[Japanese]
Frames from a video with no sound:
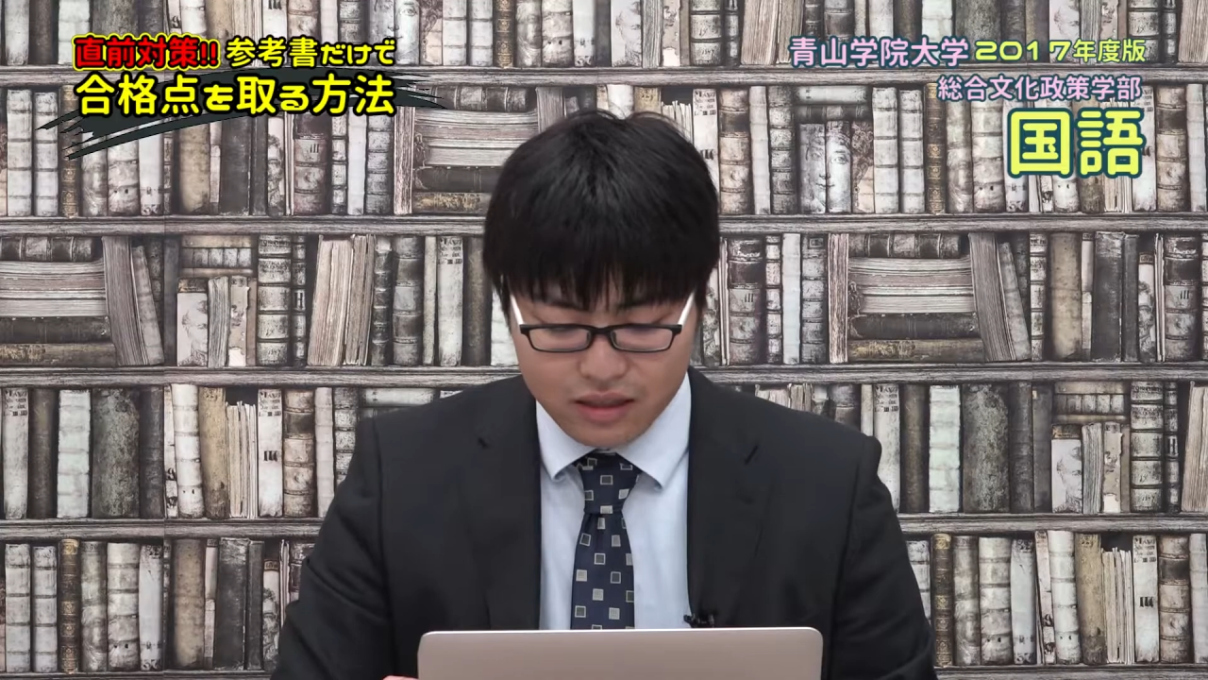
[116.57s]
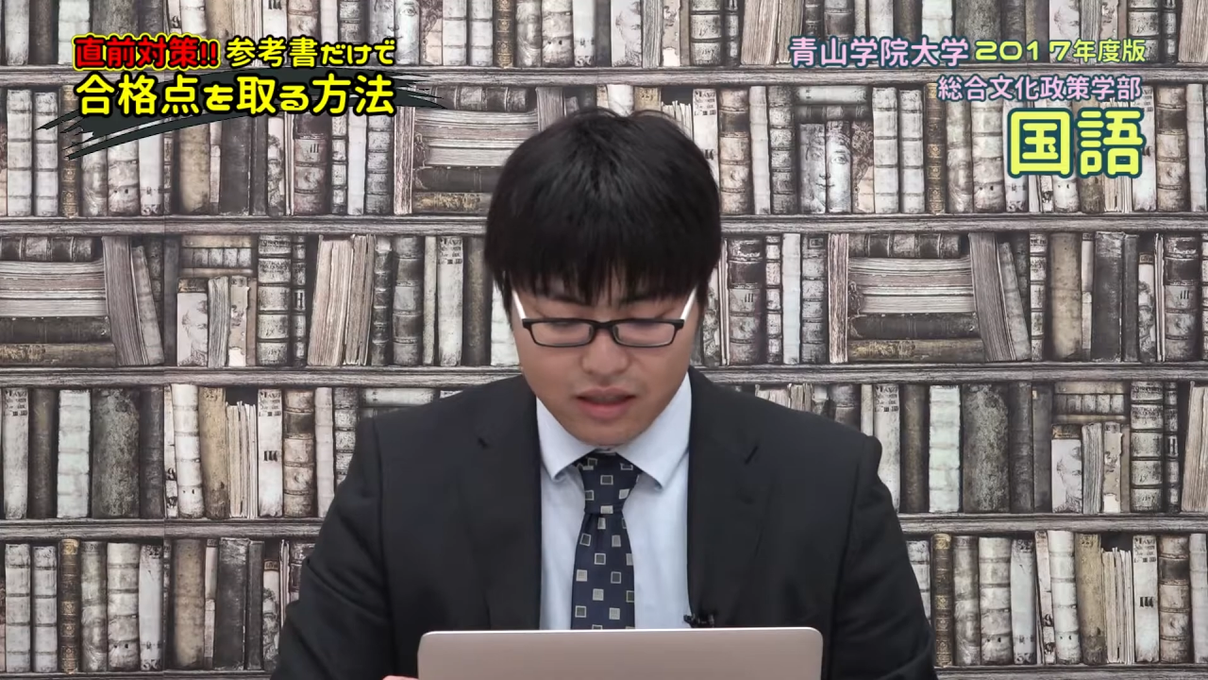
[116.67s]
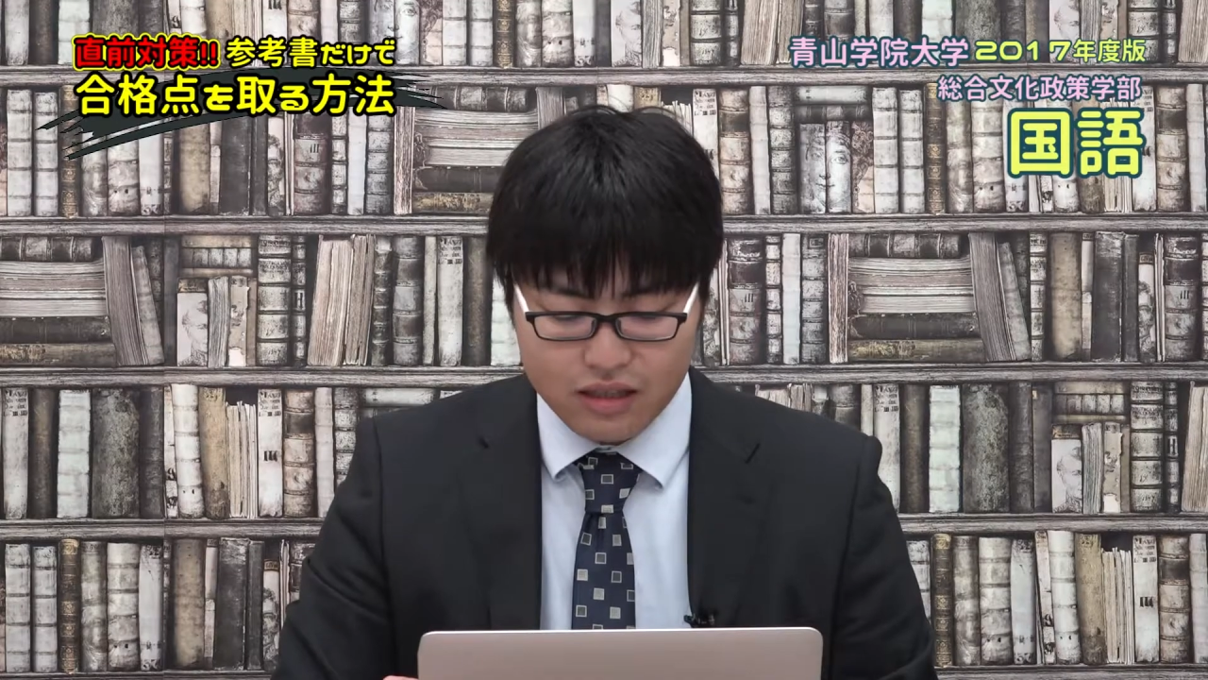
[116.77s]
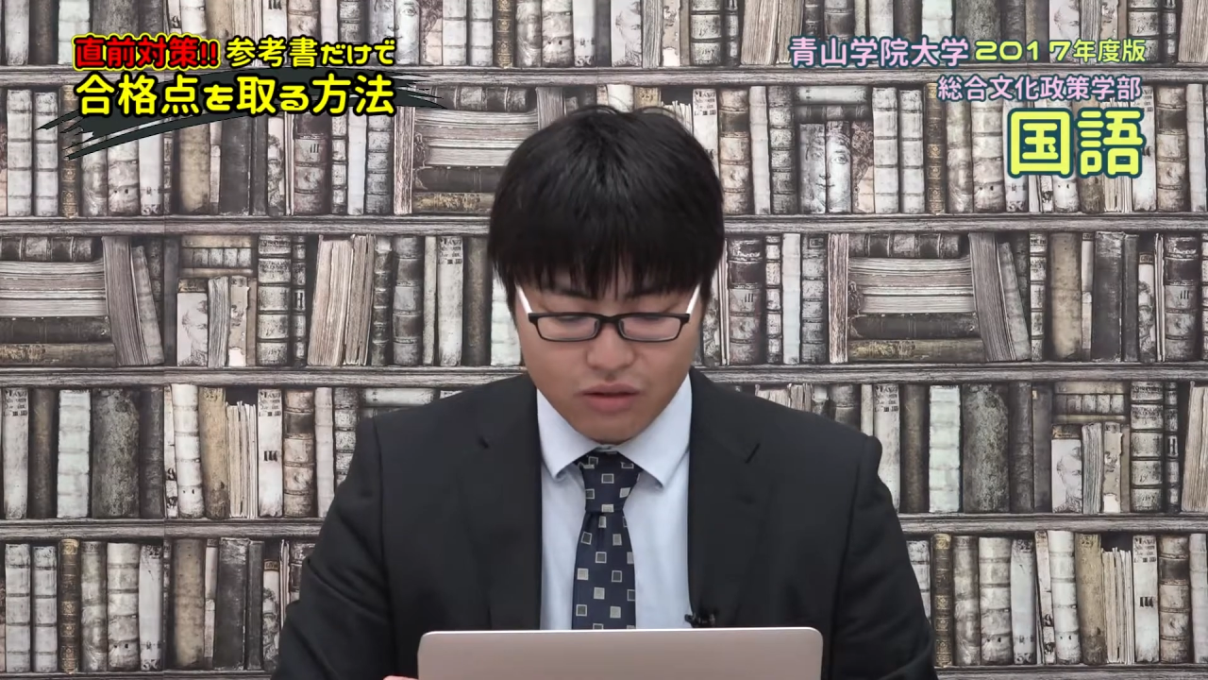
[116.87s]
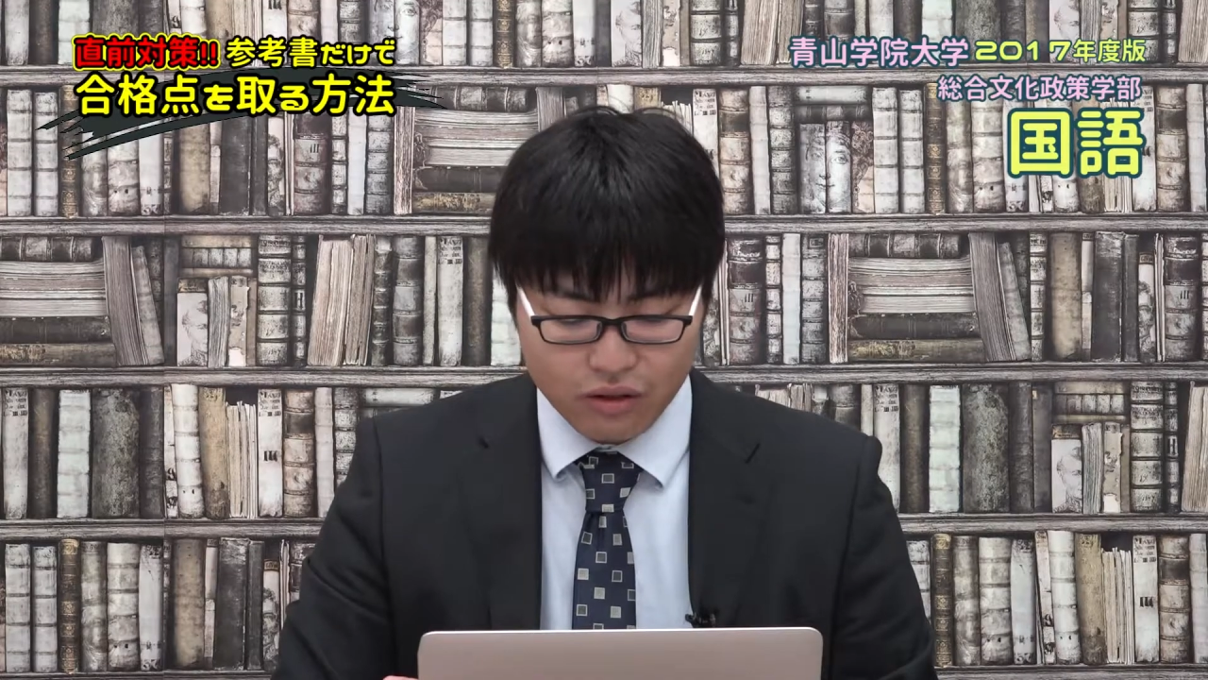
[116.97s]
私
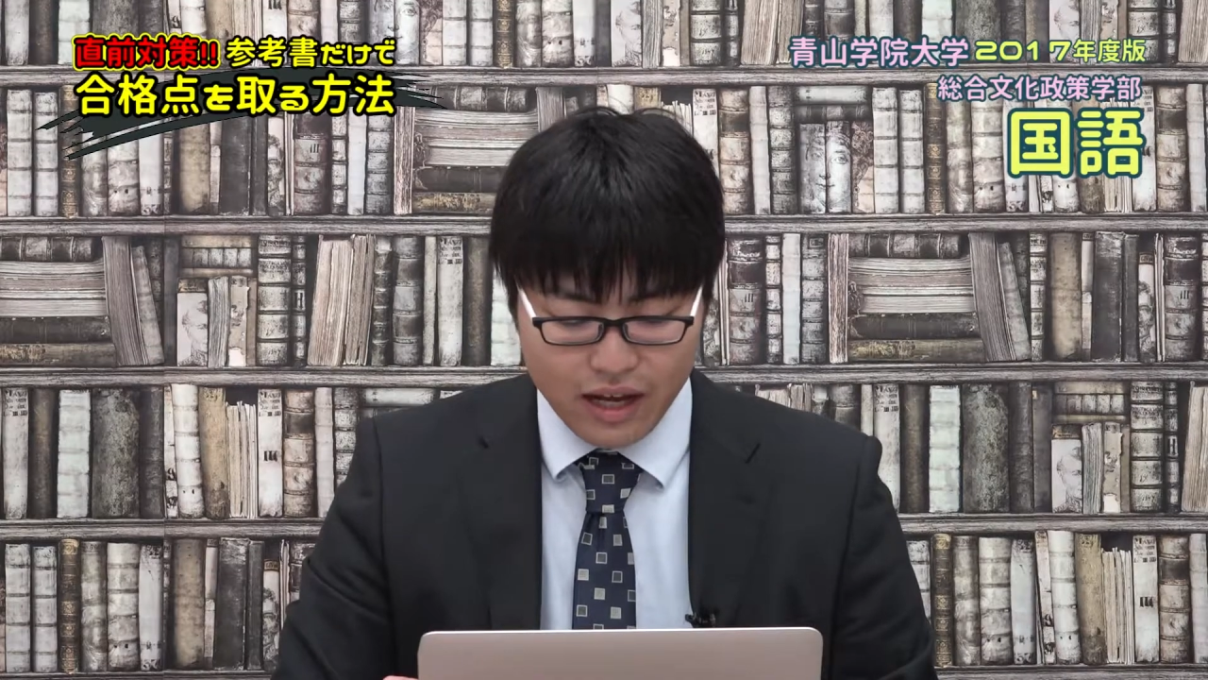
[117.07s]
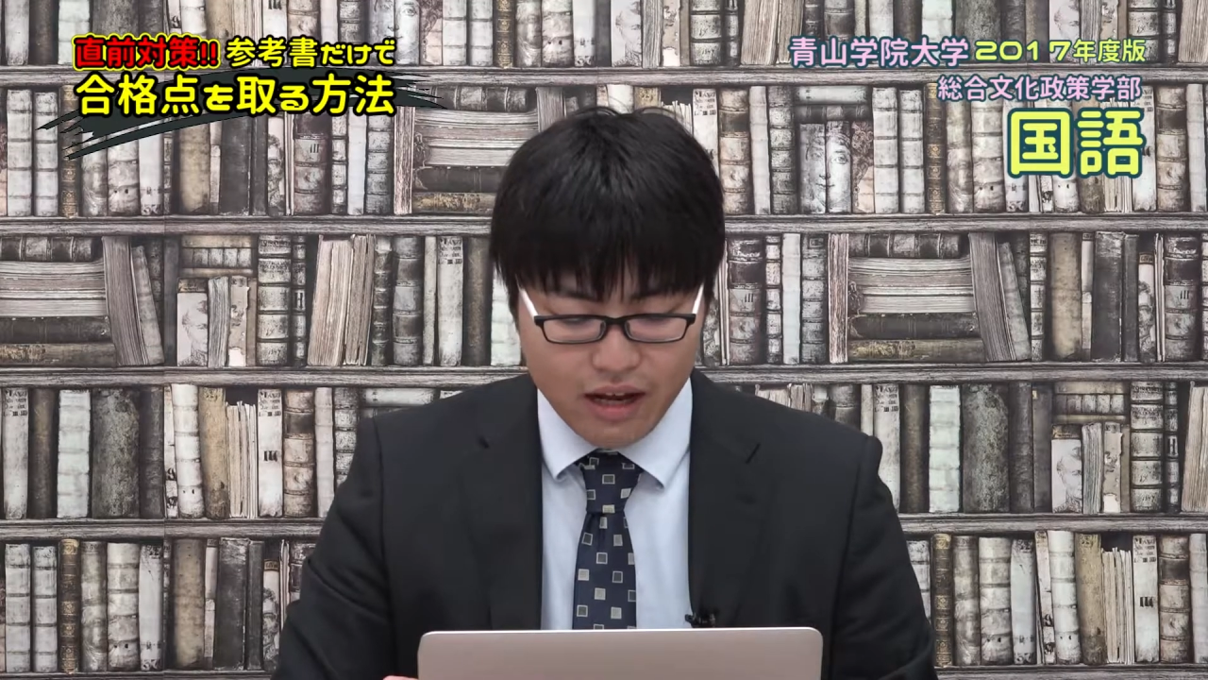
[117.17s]
立の大